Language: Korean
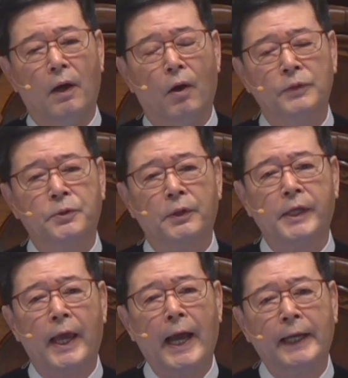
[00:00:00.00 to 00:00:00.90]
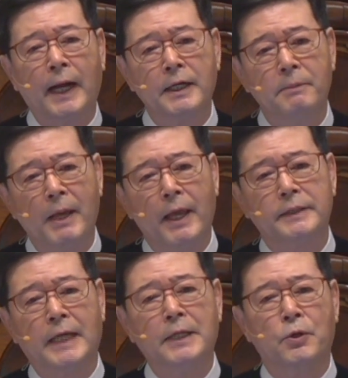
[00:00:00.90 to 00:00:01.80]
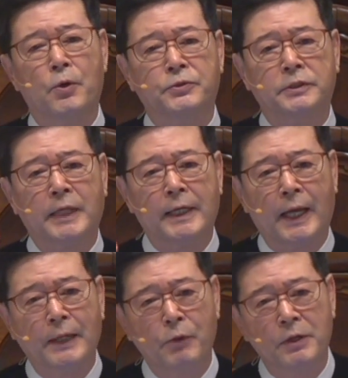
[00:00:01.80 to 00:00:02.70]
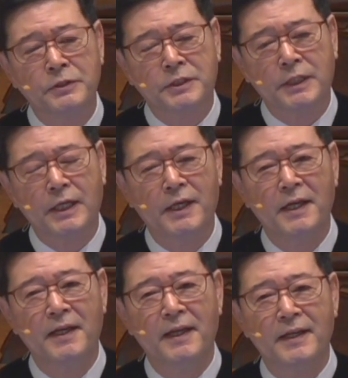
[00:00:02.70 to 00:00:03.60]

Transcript: 어떻게 하나님의 자녀로서 살아야 되는지